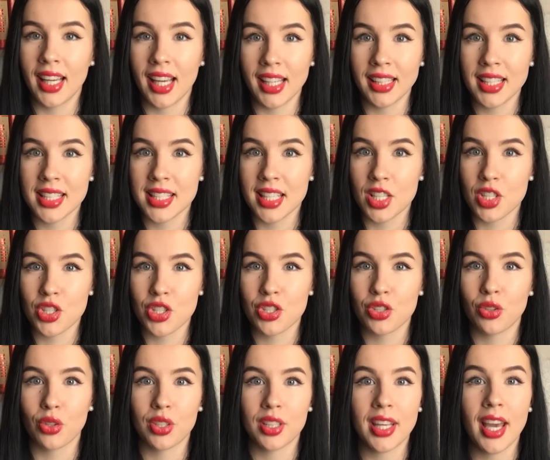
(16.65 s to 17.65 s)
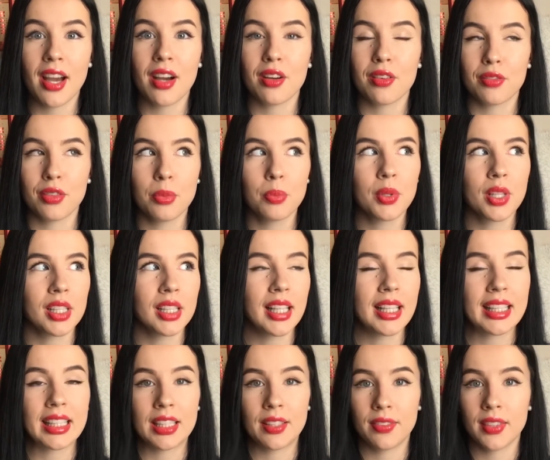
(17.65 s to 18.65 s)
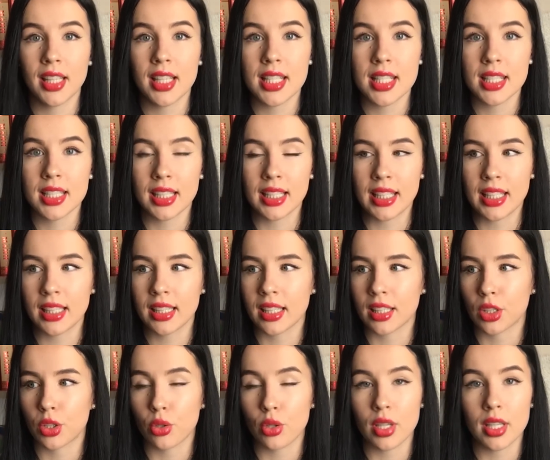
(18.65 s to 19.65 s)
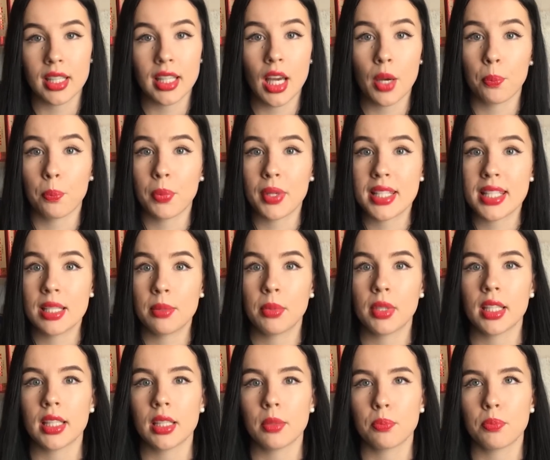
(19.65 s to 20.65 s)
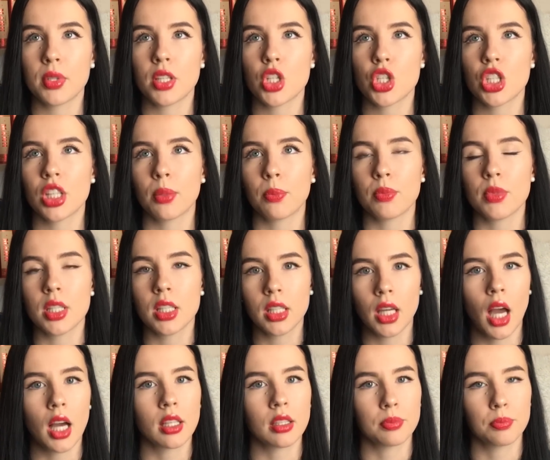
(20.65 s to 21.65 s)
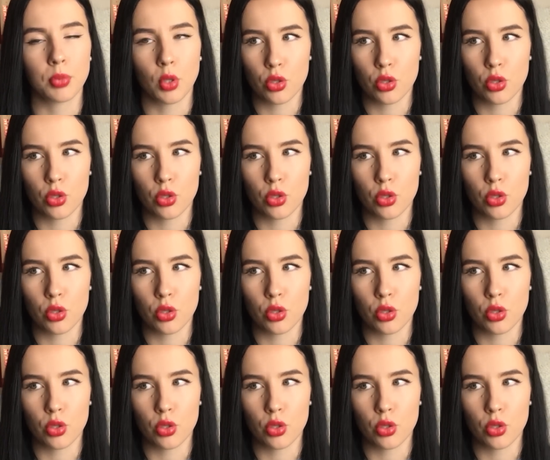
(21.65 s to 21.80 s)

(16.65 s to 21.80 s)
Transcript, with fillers: Это значит, что я выбрала 12 книг, которые я по тем или иным причинам никак,